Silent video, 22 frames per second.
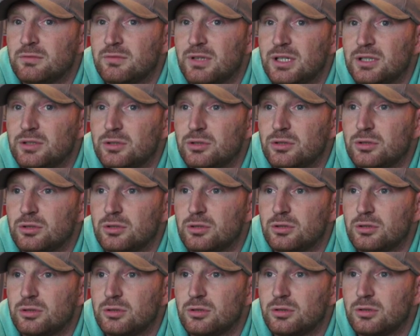
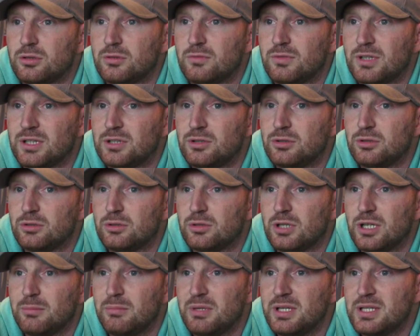vado,
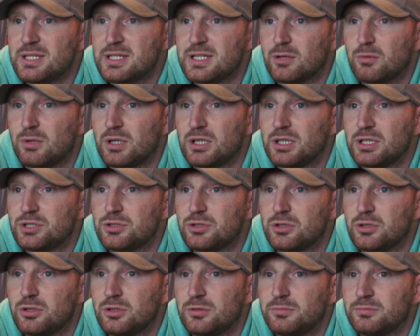vado a Ibiza qualche
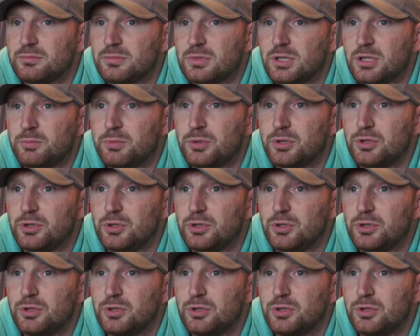giorno e